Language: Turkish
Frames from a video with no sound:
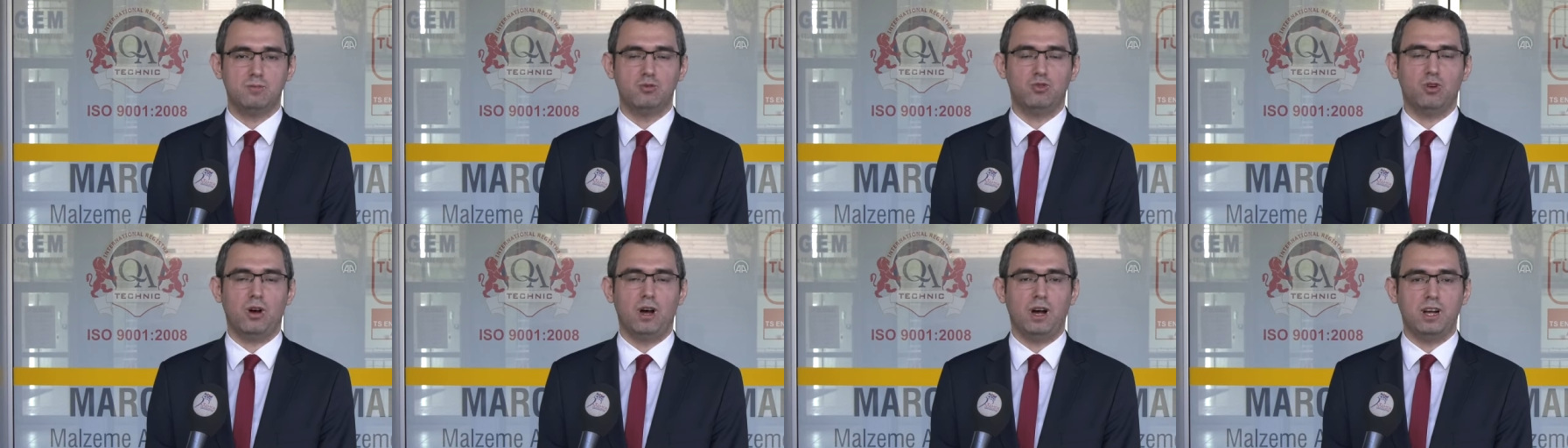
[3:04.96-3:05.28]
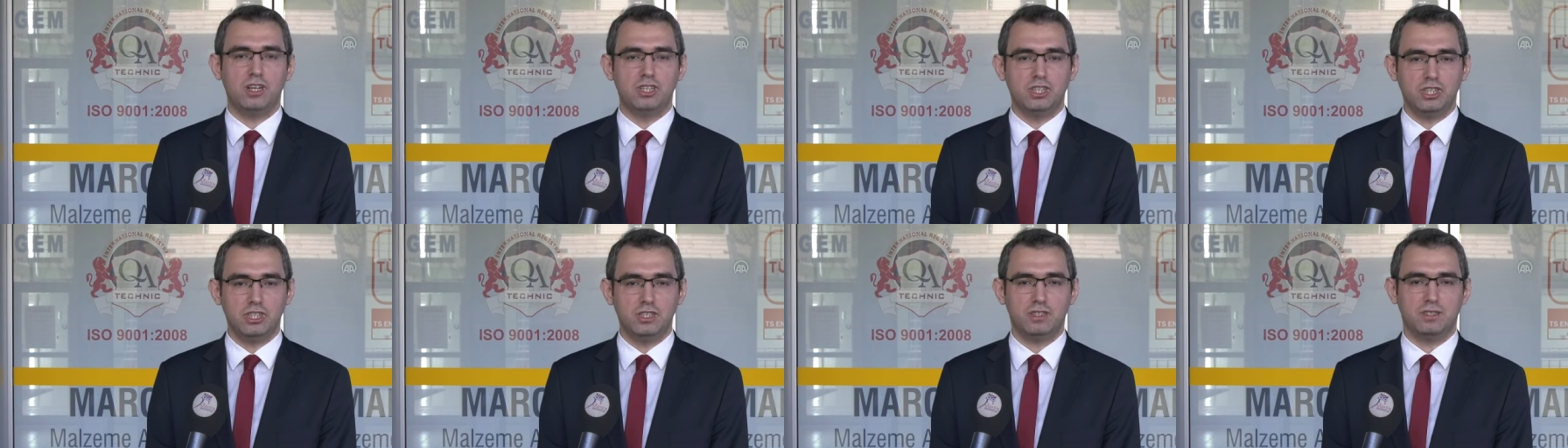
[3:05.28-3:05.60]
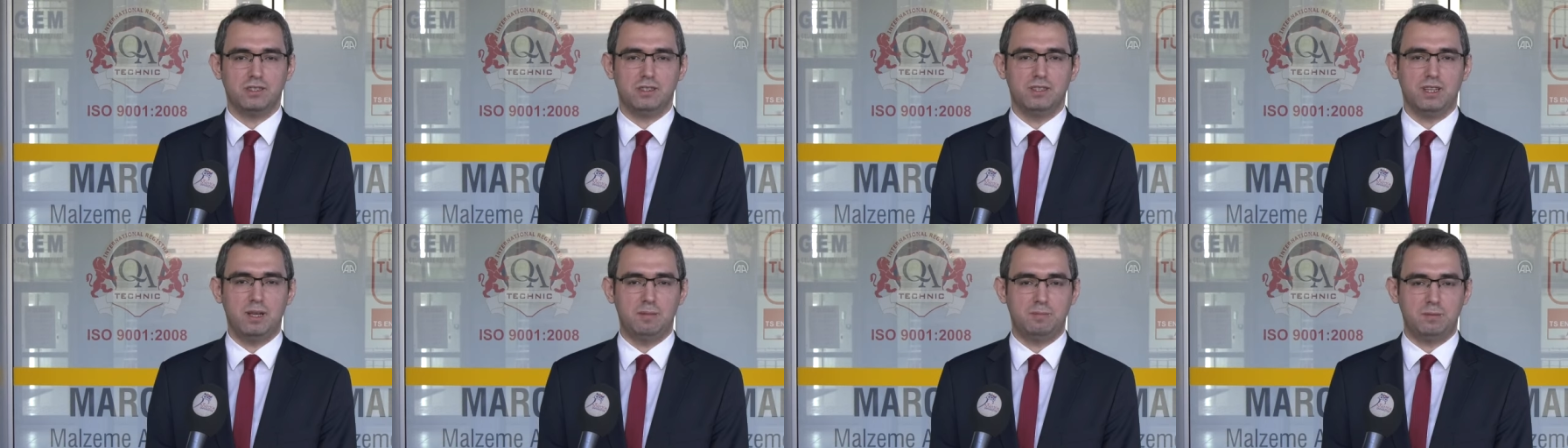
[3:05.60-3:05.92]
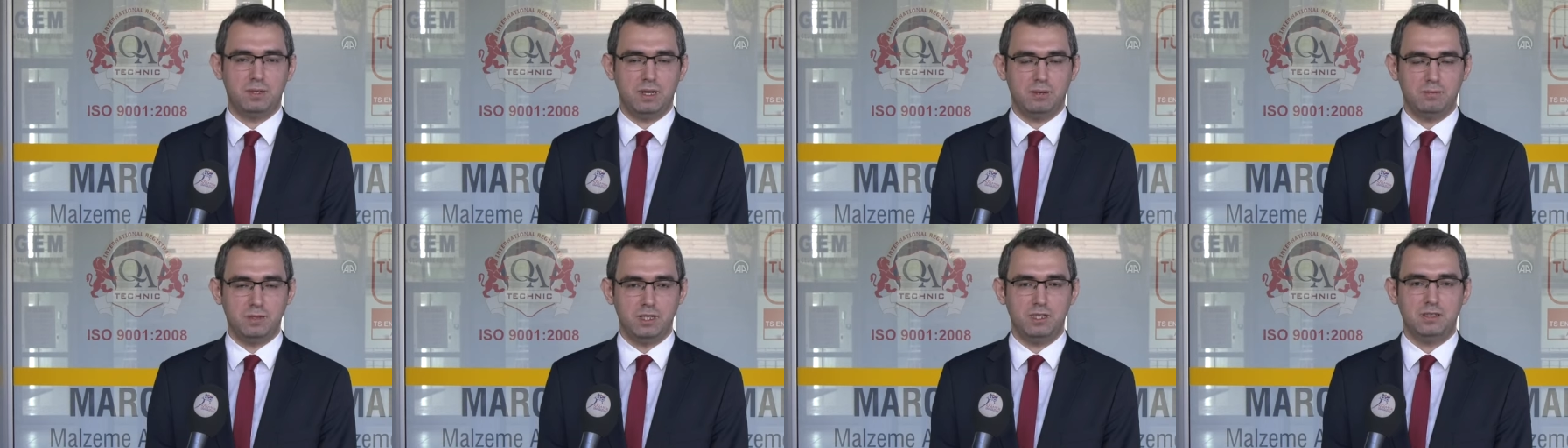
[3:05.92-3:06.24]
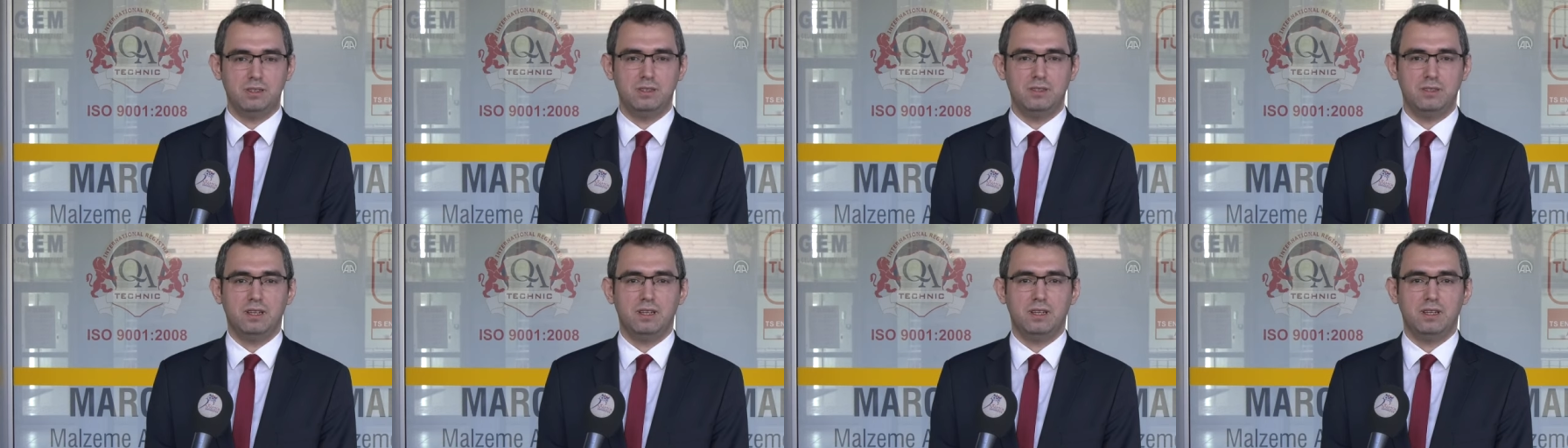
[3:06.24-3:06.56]
bu acı depremin
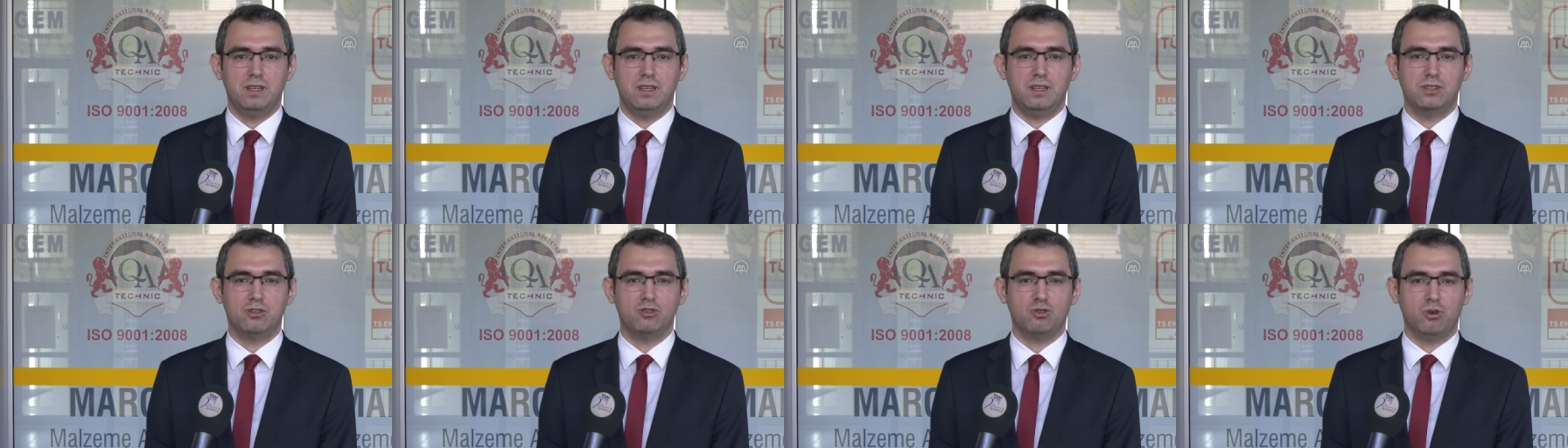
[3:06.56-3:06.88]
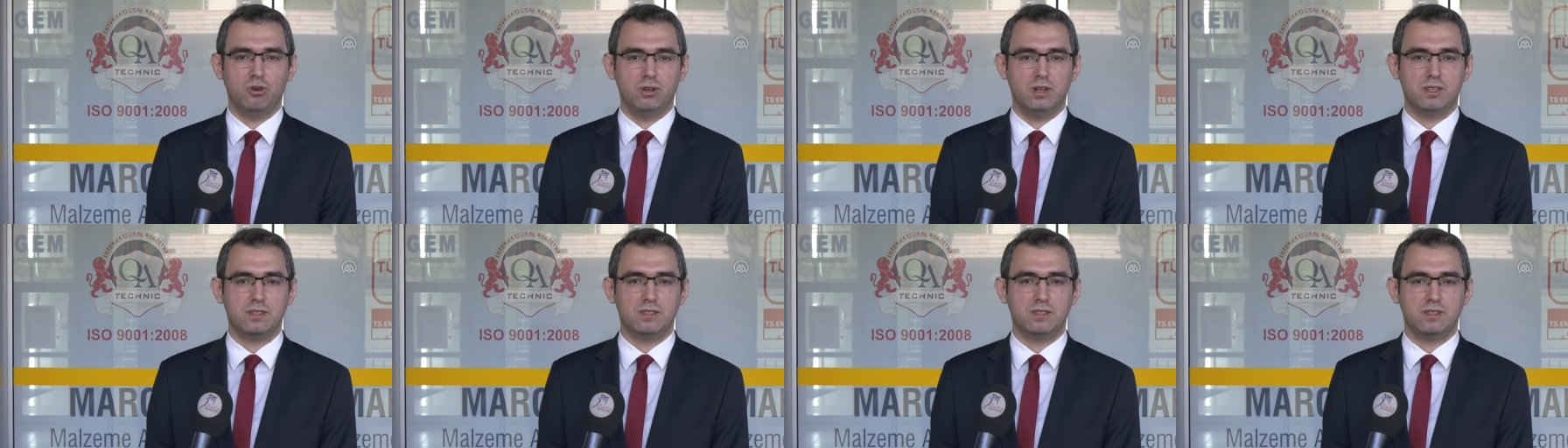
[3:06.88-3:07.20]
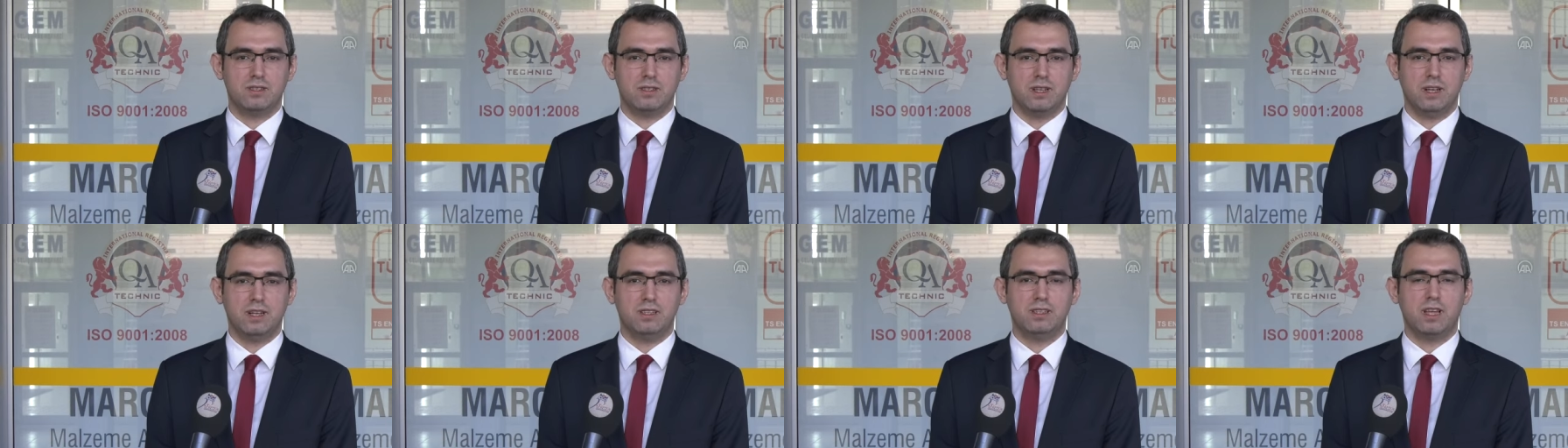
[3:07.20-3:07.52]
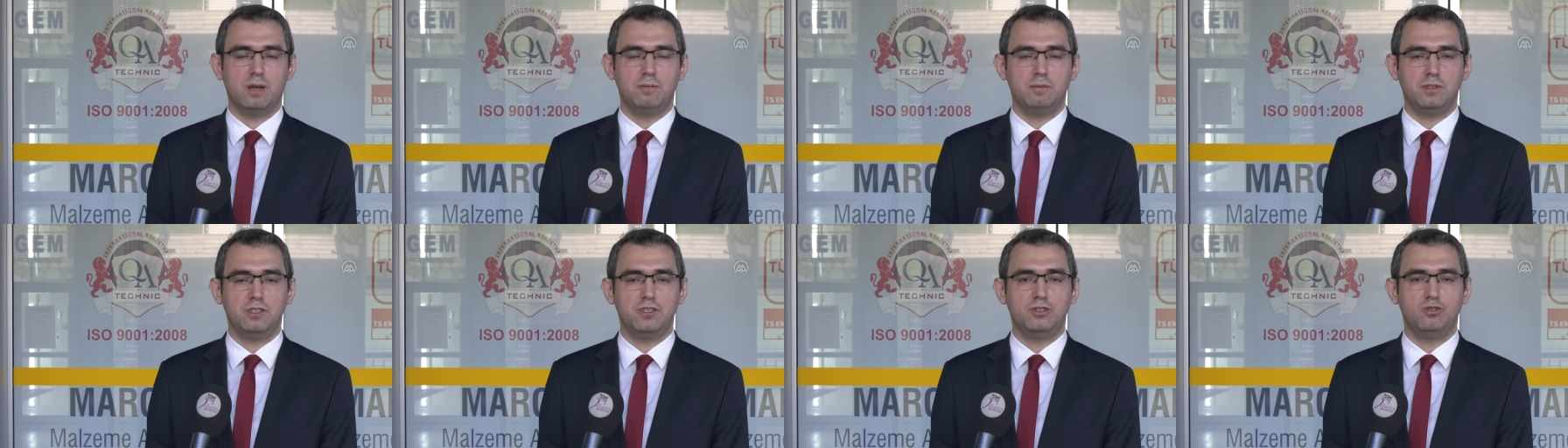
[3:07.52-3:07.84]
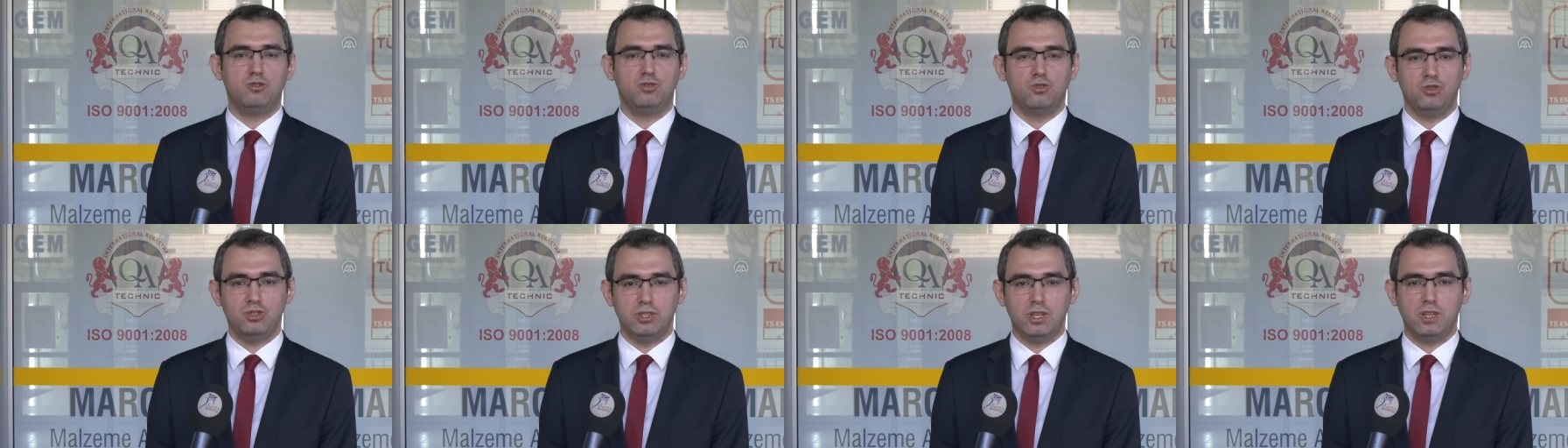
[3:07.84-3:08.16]
e, sonrasında tabii ki
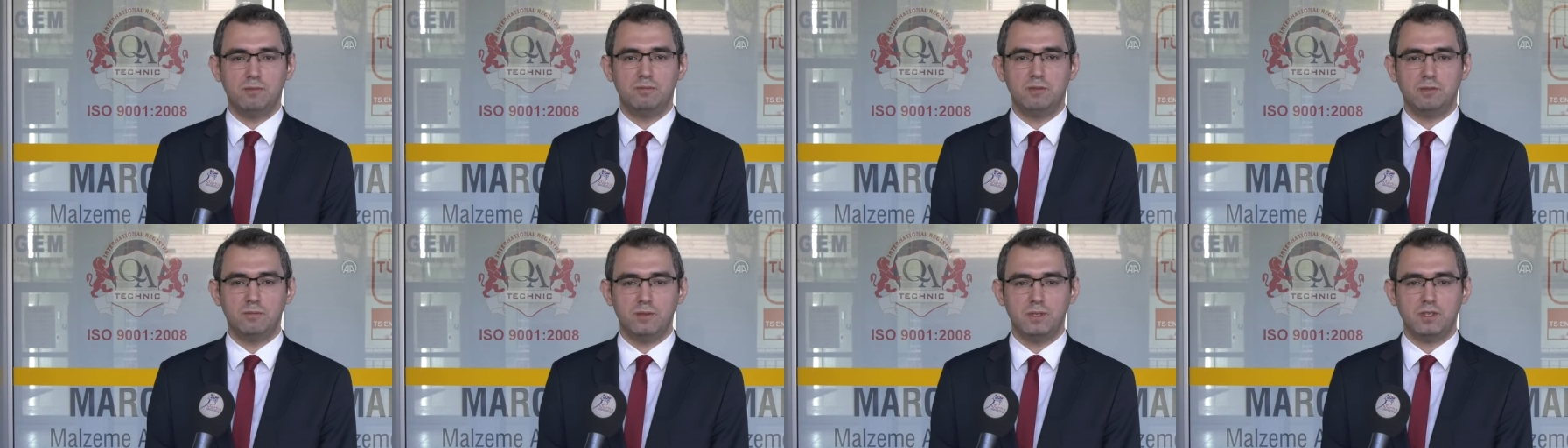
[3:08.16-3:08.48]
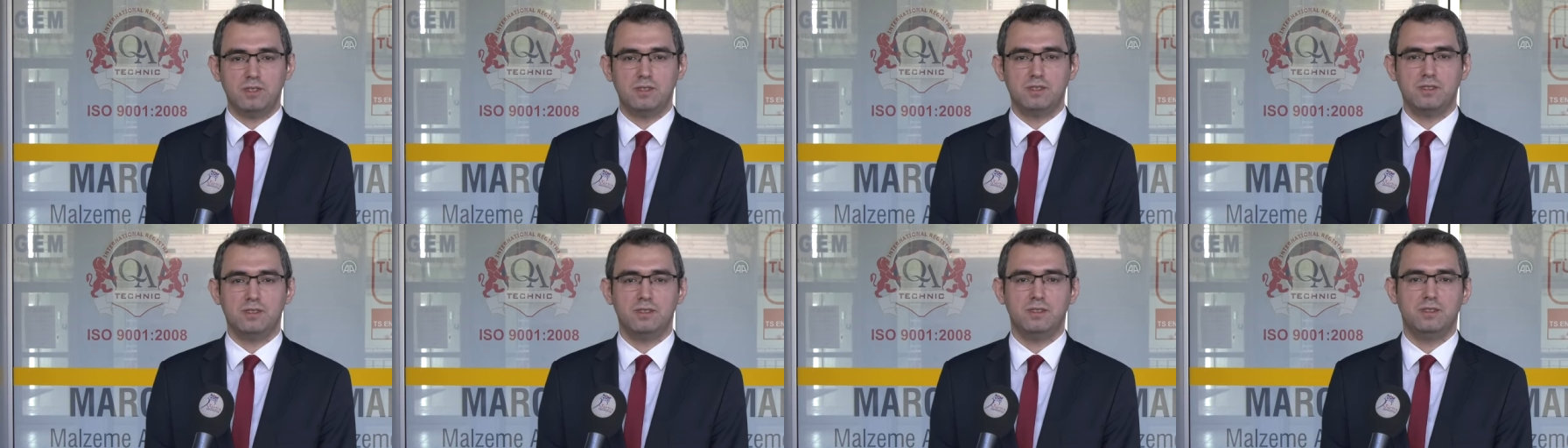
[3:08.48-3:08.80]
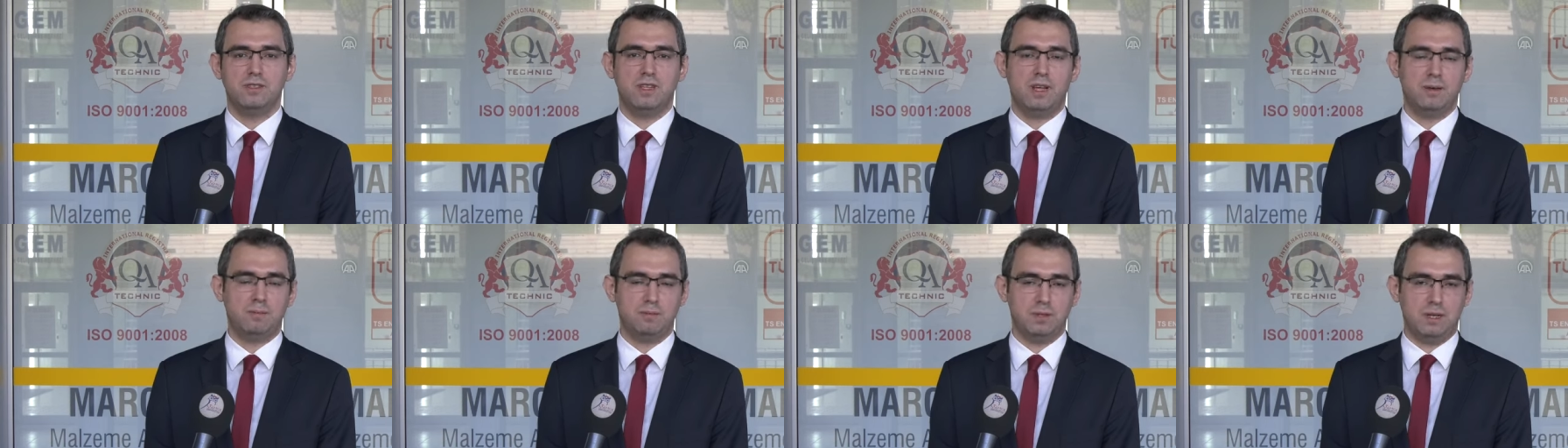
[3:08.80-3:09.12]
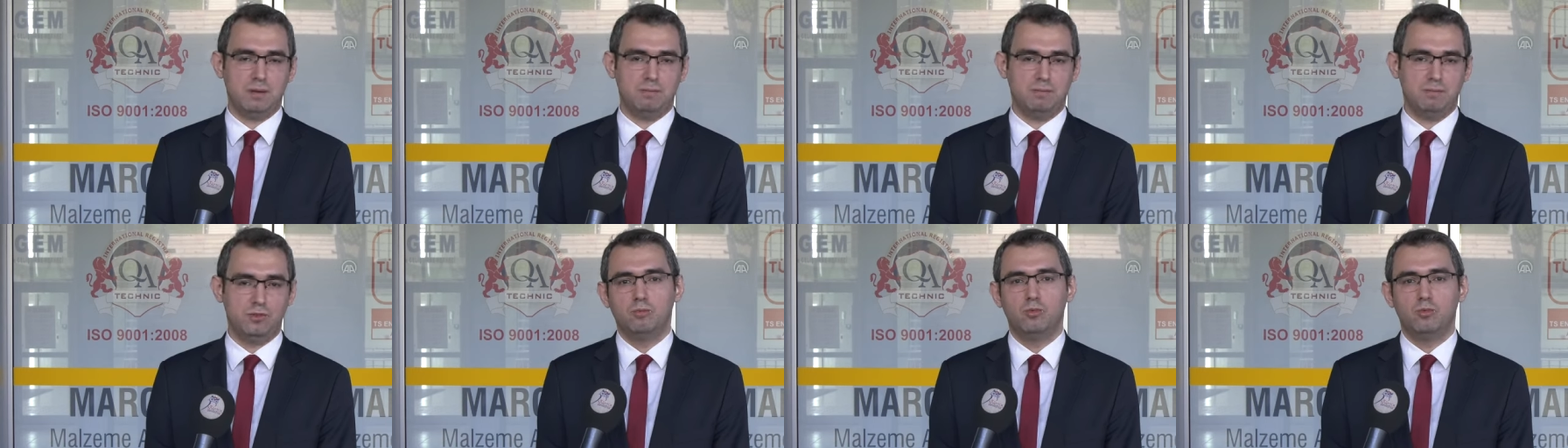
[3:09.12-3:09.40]
gündemimiz deprem.